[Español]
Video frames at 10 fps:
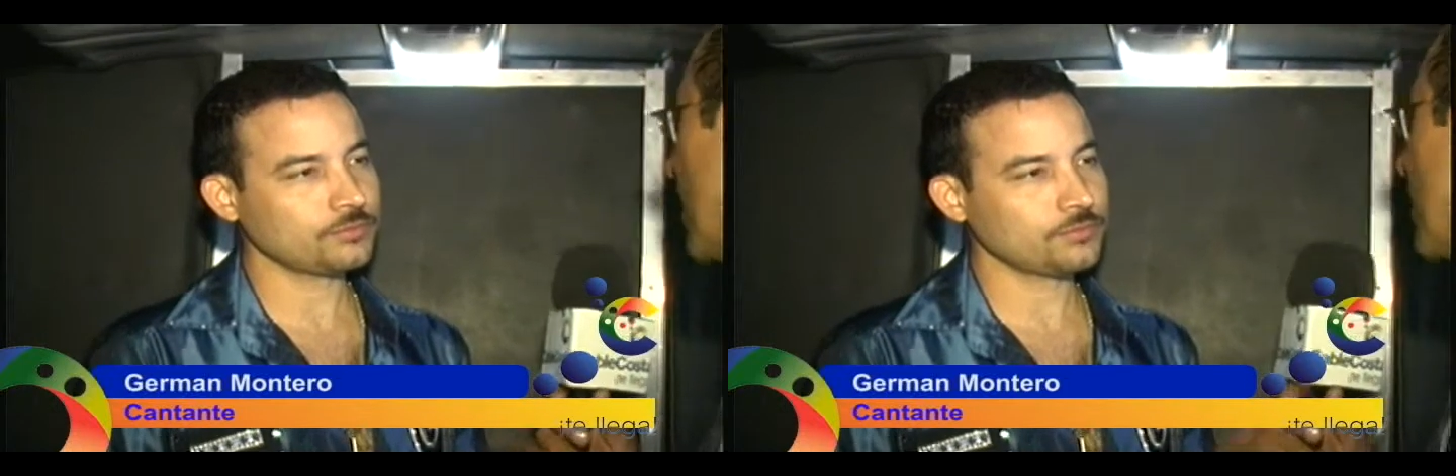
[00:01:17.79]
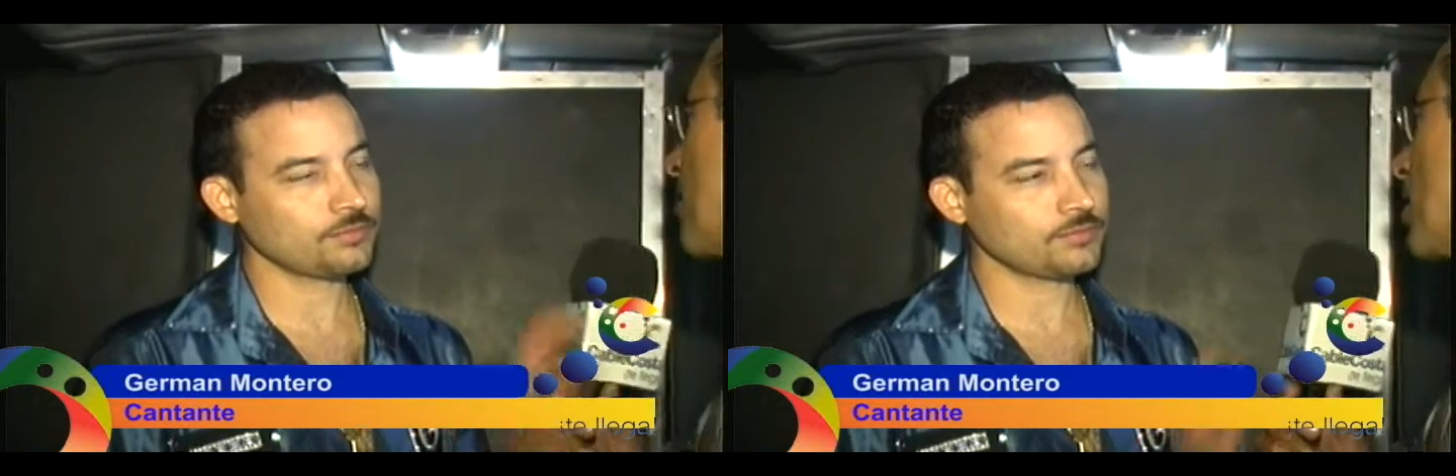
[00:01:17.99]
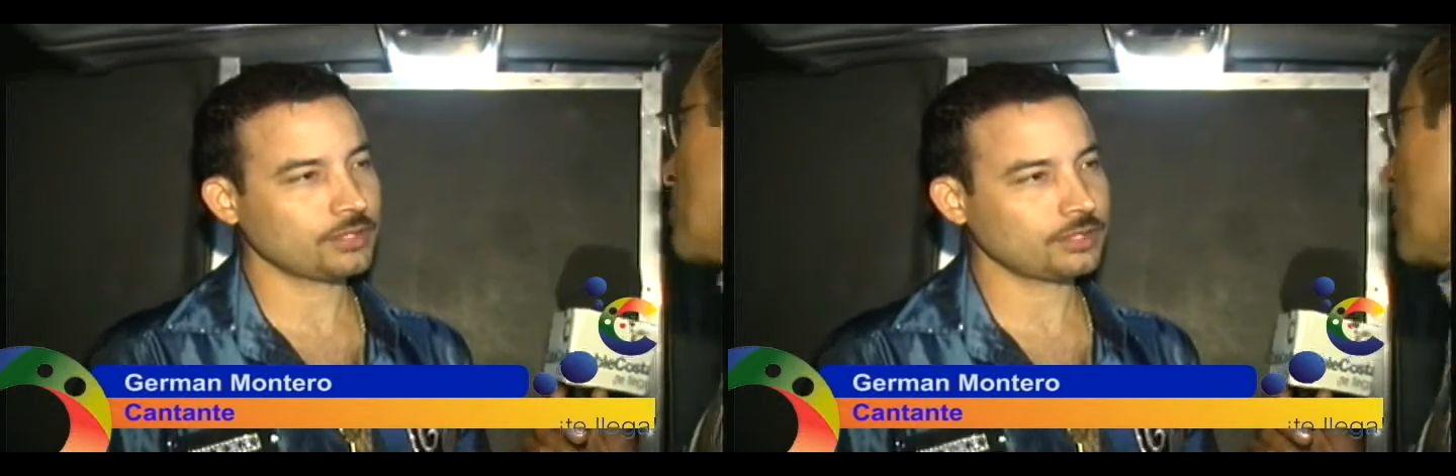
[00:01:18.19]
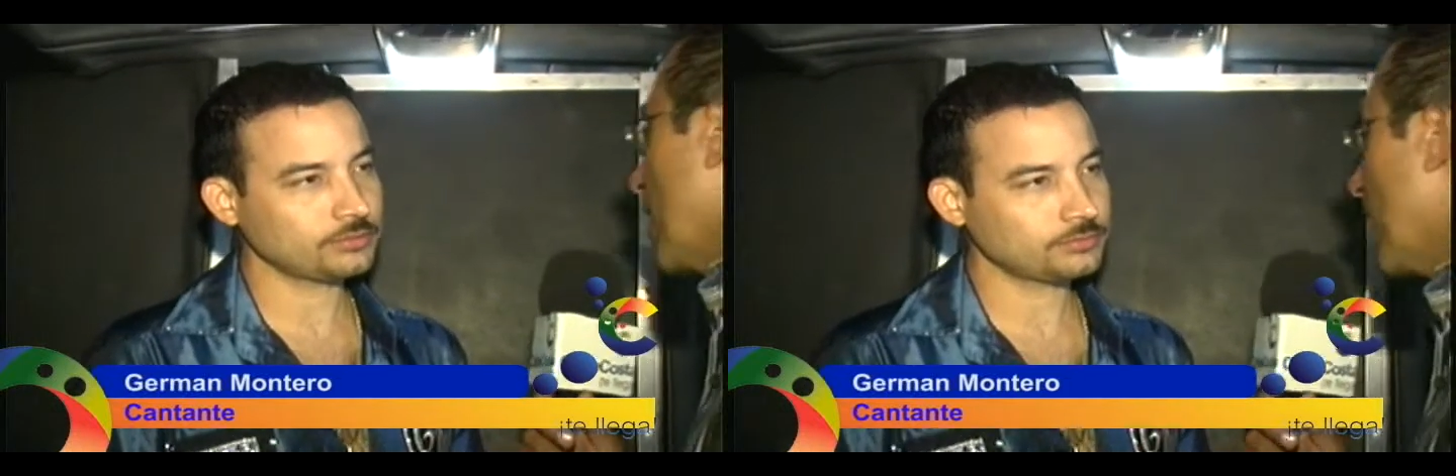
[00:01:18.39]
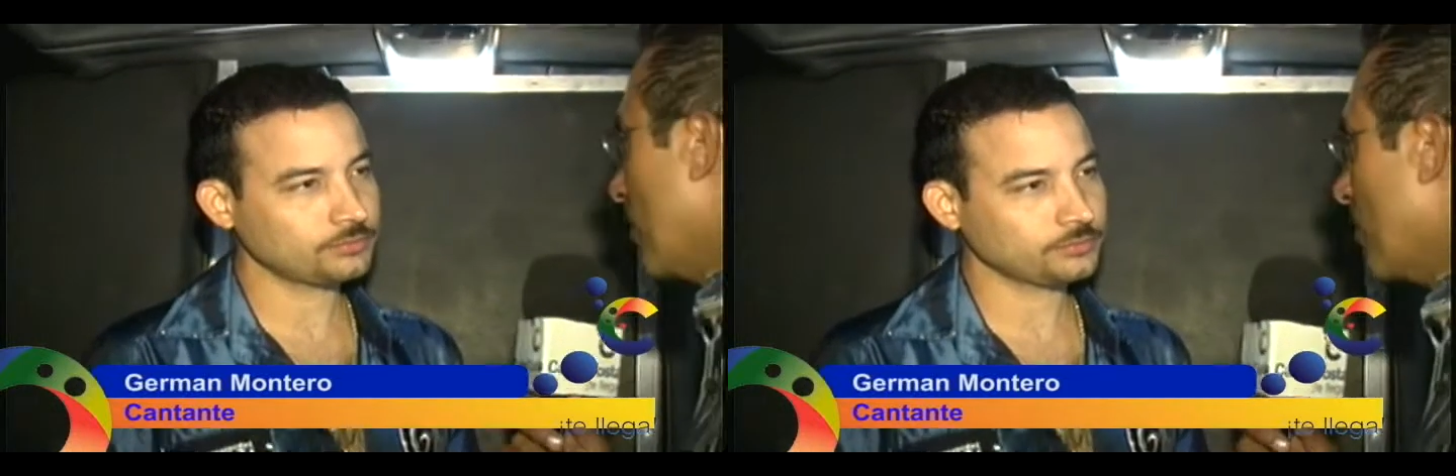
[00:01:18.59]
¿Qué viene
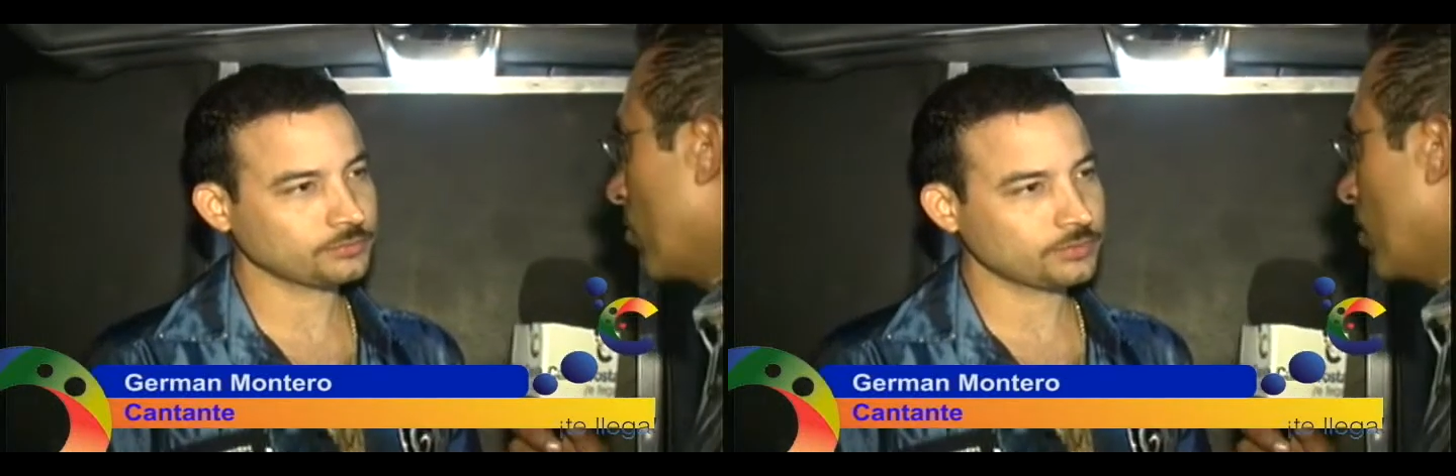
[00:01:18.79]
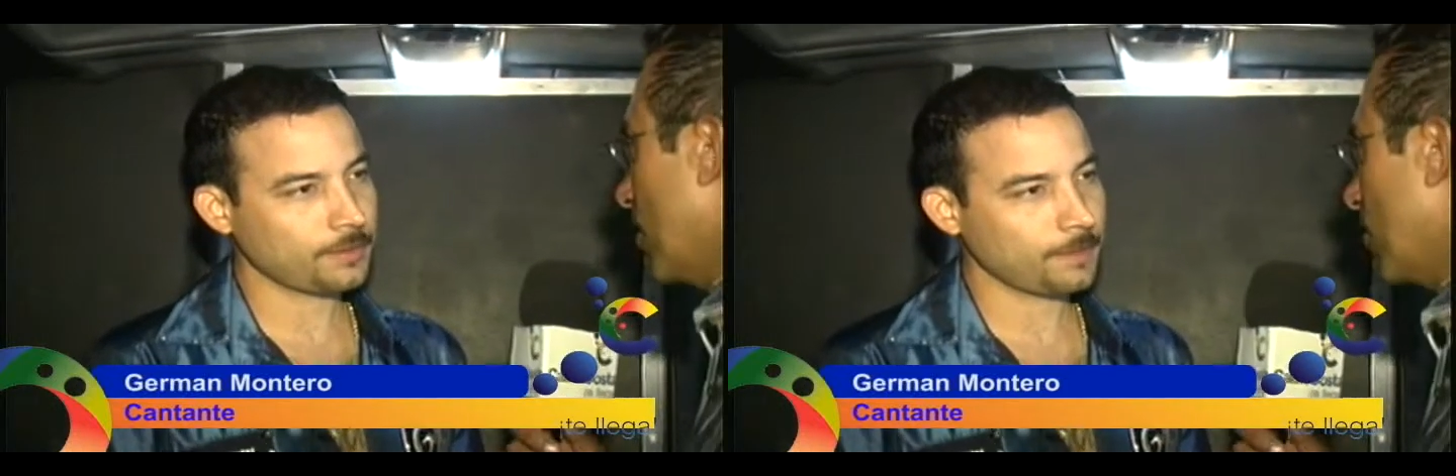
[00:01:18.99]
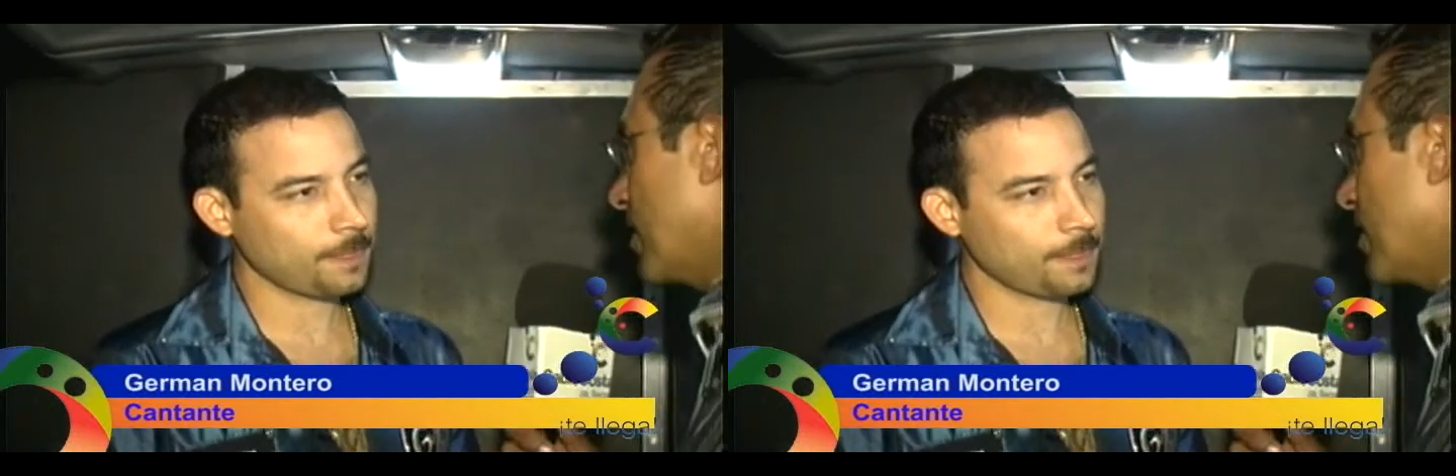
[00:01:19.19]
para Germán Mortero?